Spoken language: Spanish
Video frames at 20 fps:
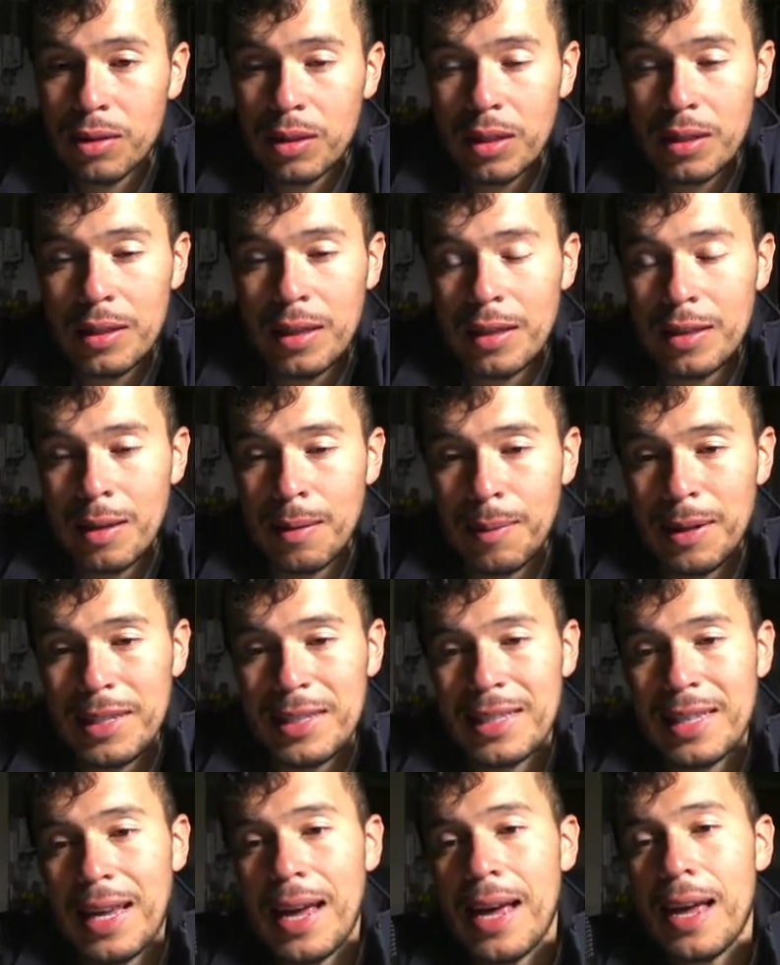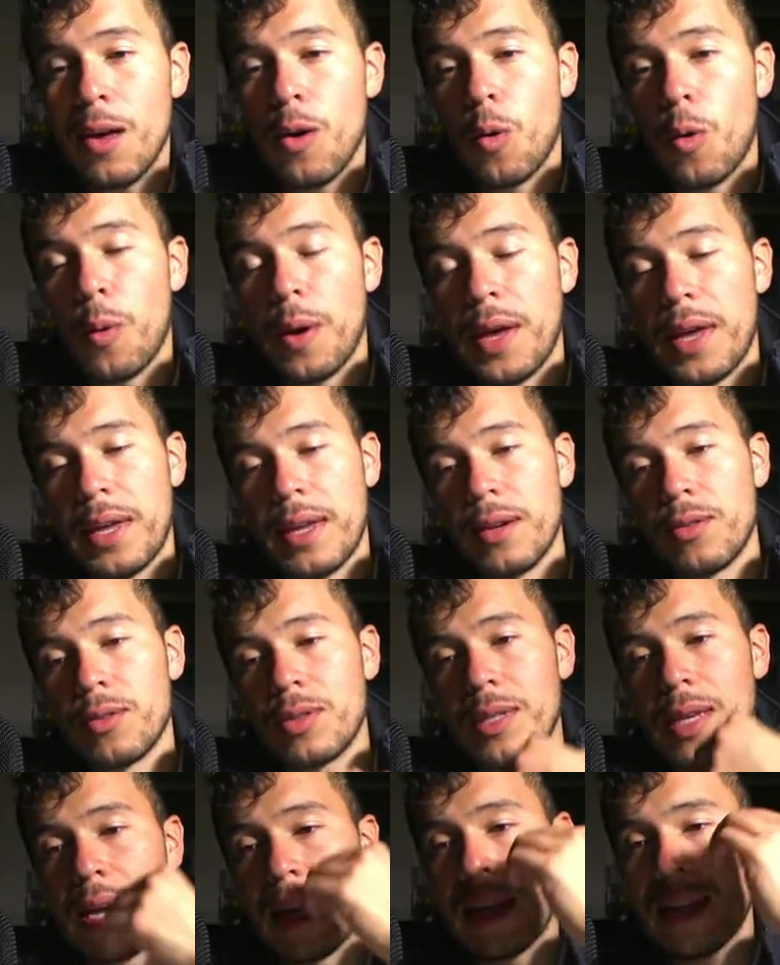es que es demasiado, güey. O
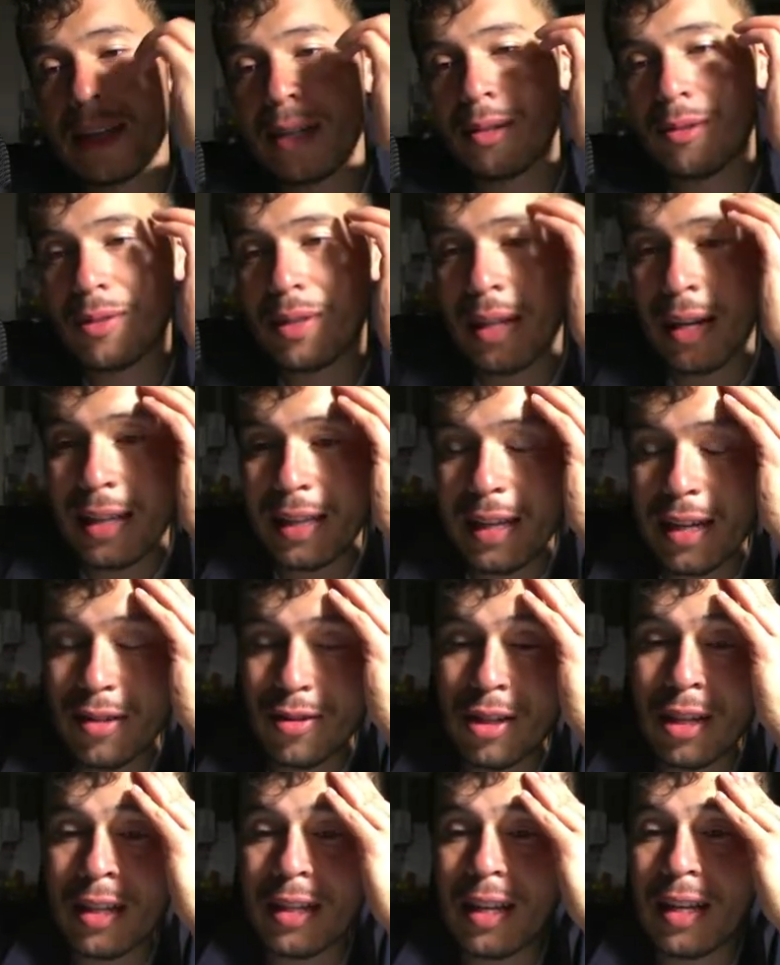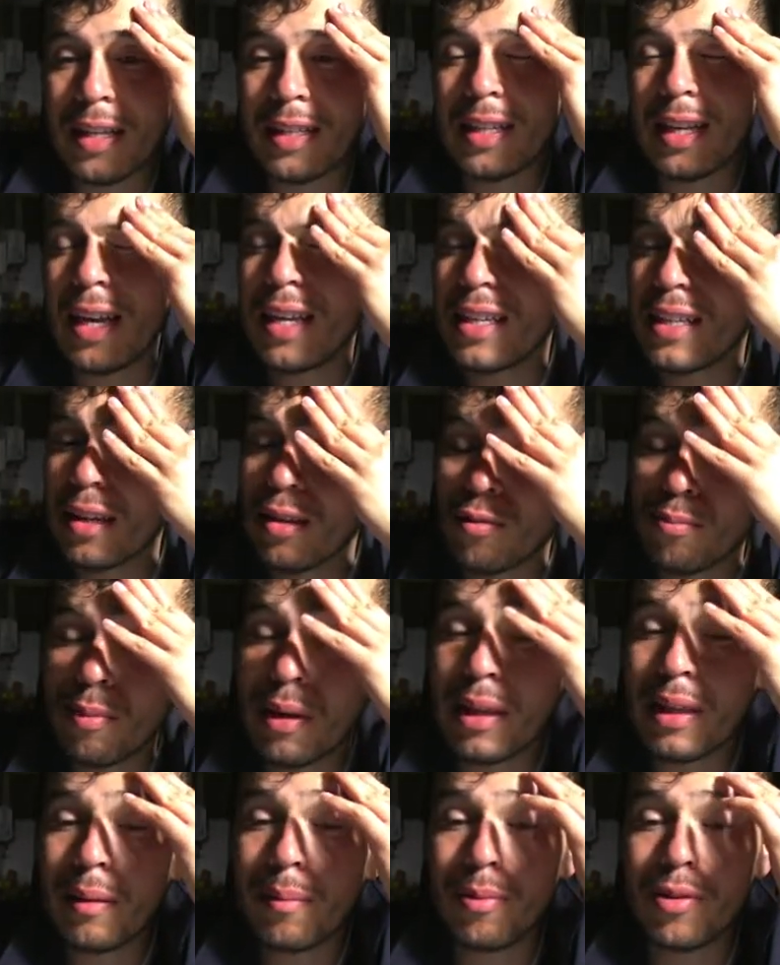sea, desde los 30 a los 36 es un
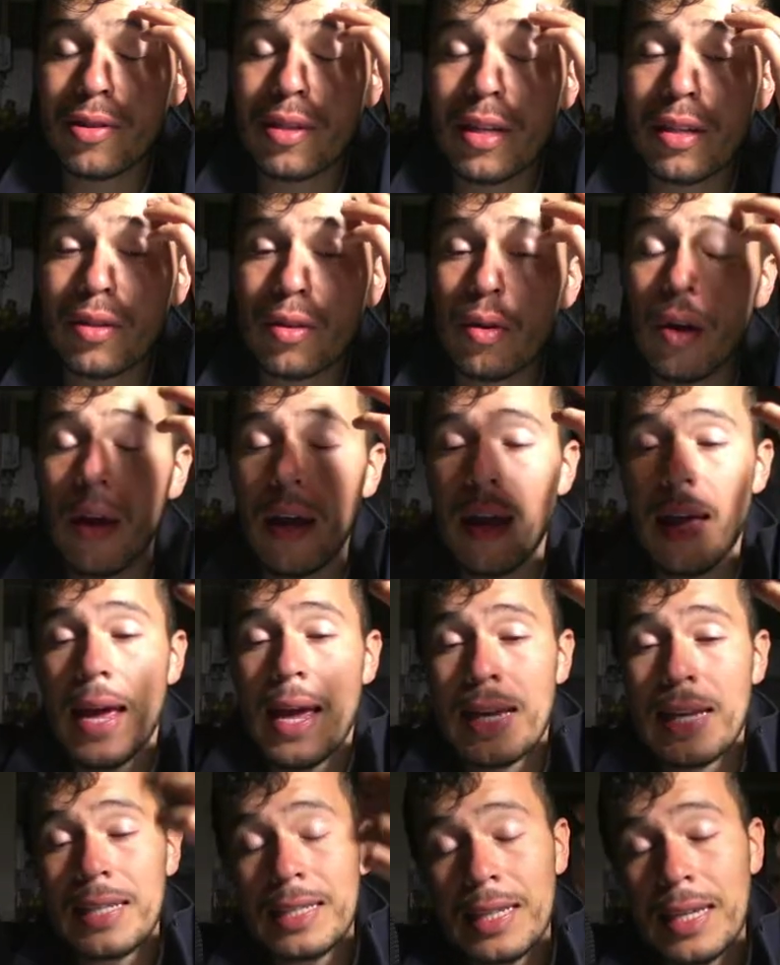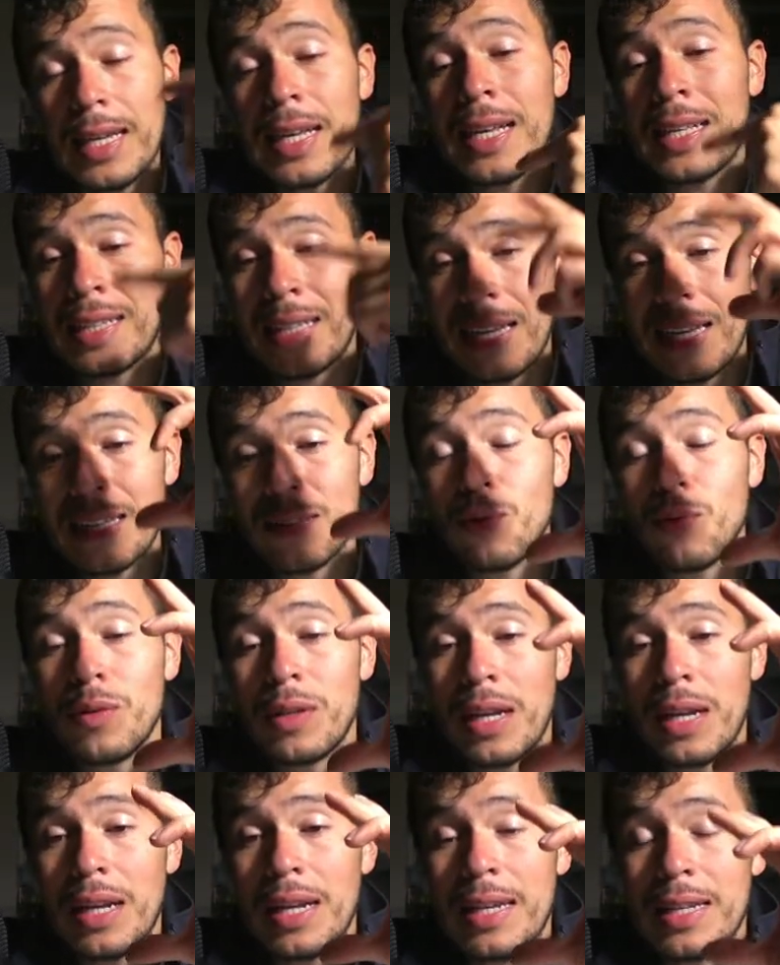20%. Es que este
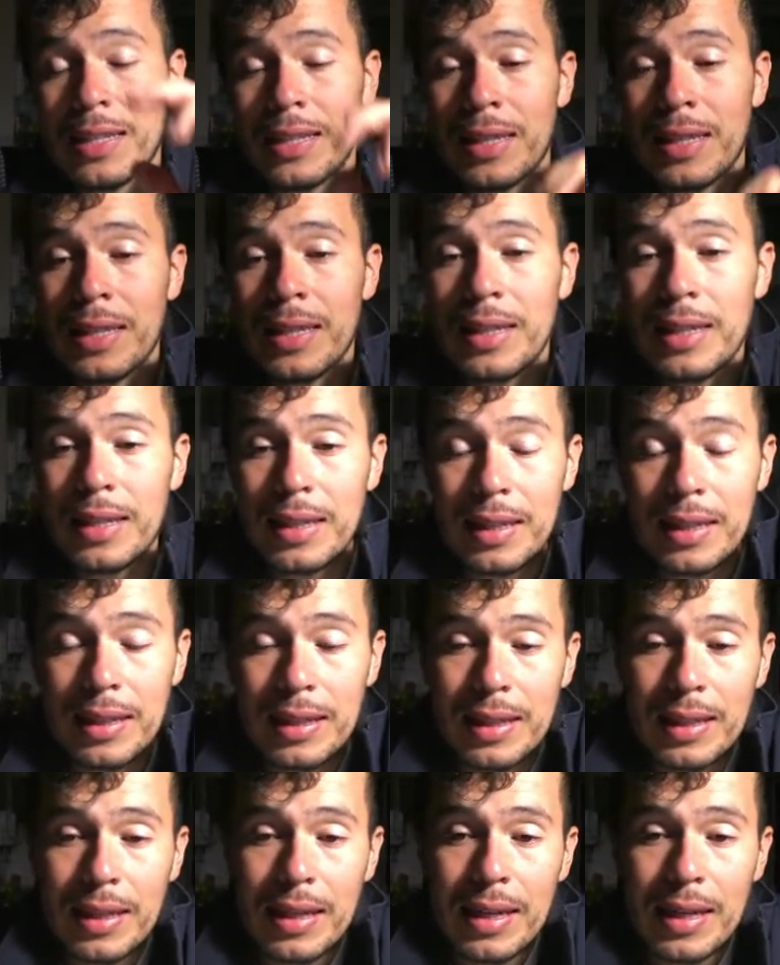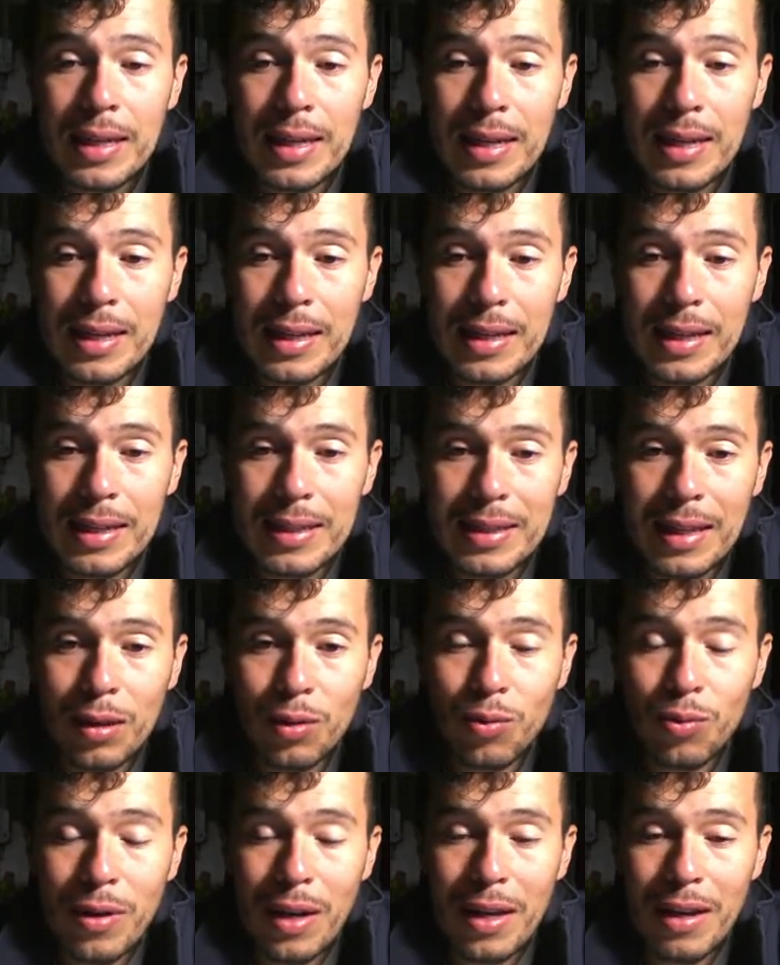túnel, este eh, este
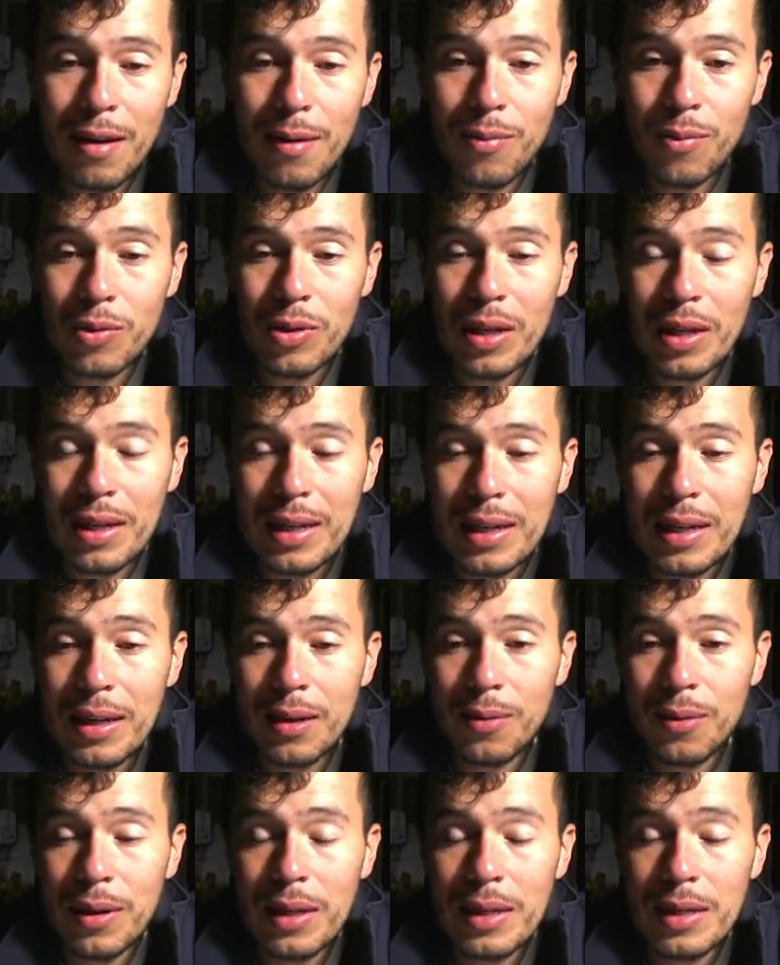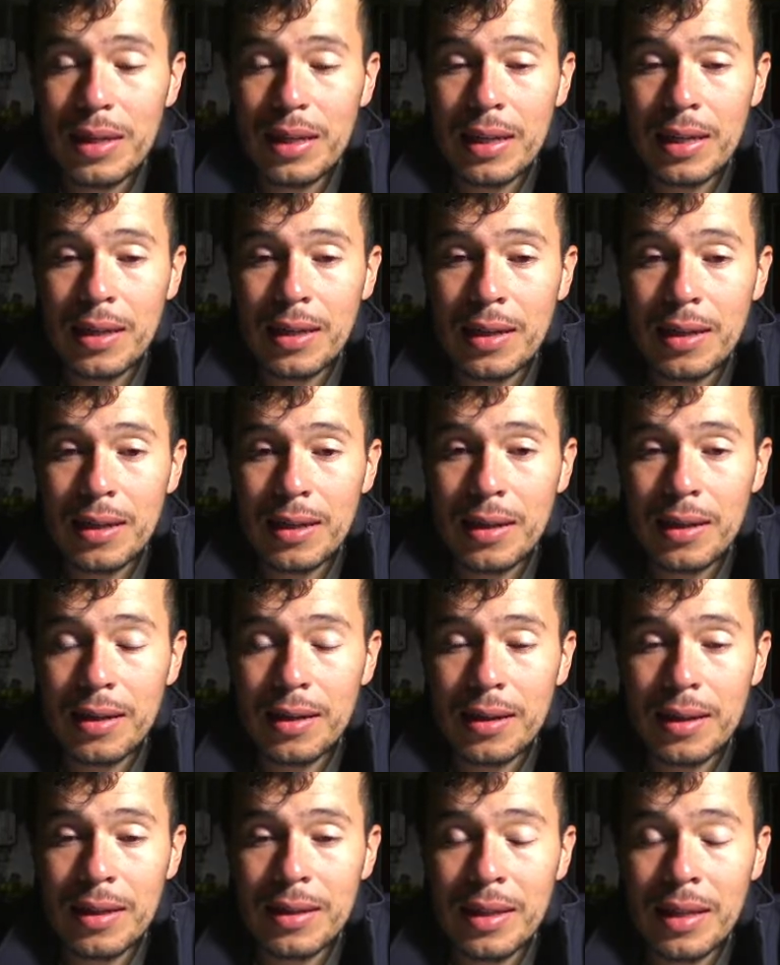túnel que vemos acá, güey, eh,
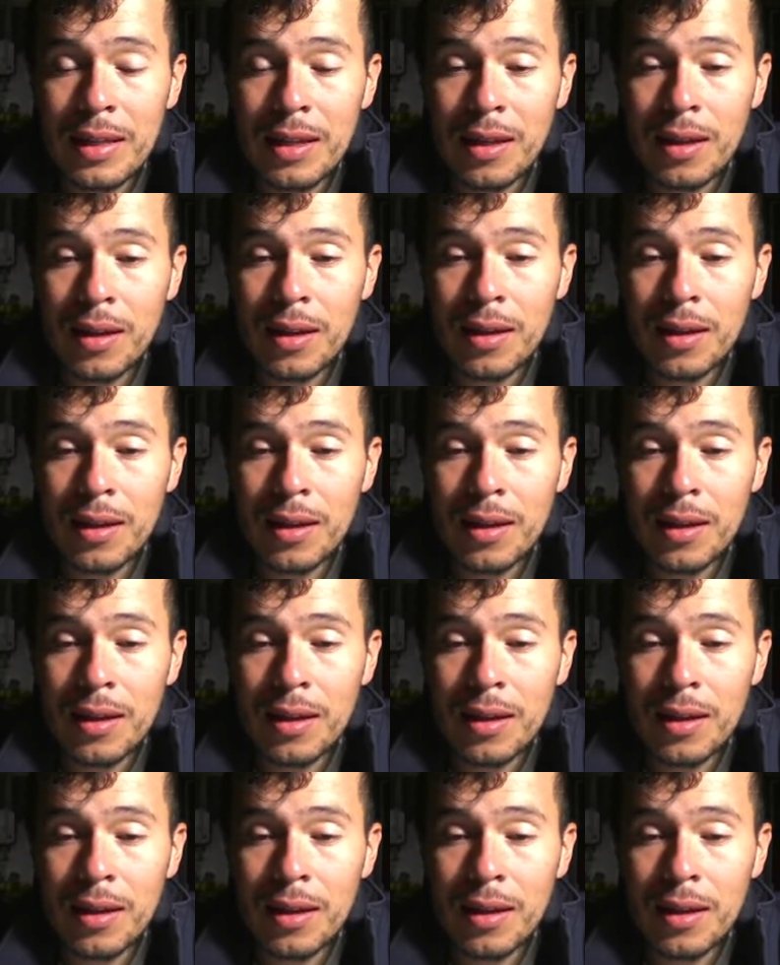este eh,